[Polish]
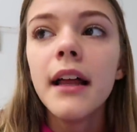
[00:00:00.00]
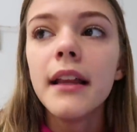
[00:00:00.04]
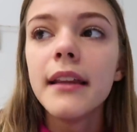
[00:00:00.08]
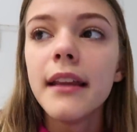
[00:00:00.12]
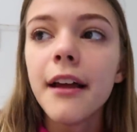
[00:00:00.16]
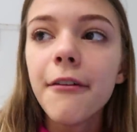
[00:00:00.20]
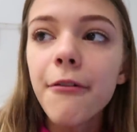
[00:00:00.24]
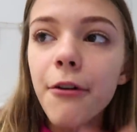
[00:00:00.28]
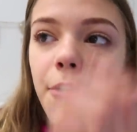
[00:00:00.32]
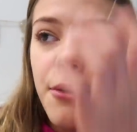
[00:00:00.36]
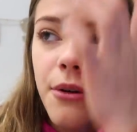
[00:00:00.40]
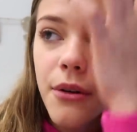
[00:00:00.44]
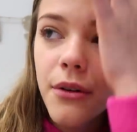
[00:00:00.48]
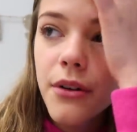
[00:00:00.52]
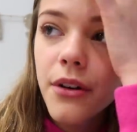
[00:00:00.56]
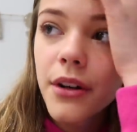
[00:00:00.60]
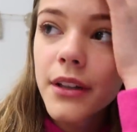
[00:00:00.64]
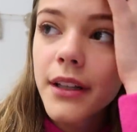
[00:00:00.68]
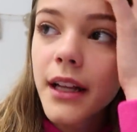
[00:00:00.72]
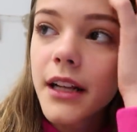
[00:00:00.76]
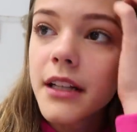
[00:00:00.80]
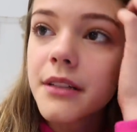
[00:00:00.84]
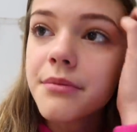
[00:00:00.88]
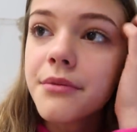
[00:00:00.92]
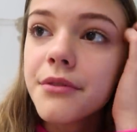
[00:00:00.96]
Na woku
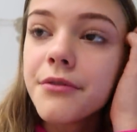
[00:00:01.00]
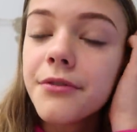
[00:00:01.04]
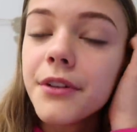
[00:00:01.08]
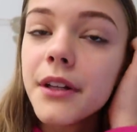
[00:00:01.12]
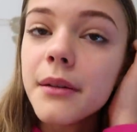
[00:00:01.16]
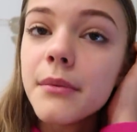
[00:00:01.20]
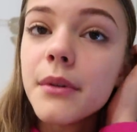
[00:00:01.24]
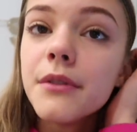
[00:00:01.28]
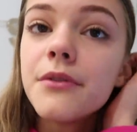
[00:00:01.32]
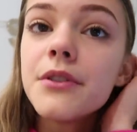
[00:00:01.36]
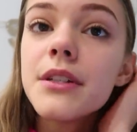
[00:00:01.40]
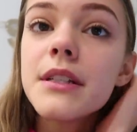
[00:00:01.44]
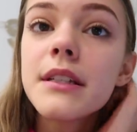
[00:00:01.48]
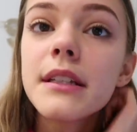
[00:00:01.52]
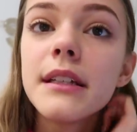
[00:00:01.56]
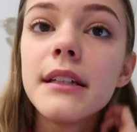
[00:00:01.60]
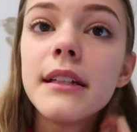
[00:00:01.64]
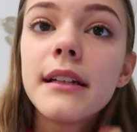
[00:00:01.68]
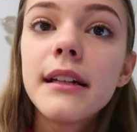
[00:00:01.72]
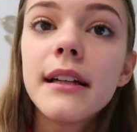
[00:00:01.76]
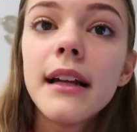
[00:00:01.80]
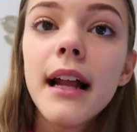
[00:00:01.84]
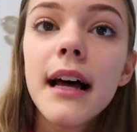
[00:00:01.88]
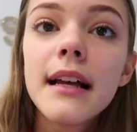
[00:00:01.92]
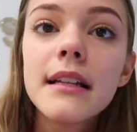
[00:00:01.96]
oglądaliśmy filmy
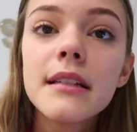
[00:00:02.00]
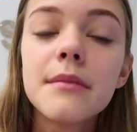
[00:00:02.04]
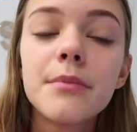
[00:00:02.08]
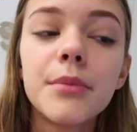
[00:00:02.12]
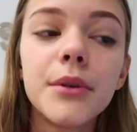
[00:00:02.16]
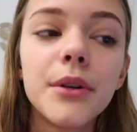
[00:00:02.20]
wszystkich klas,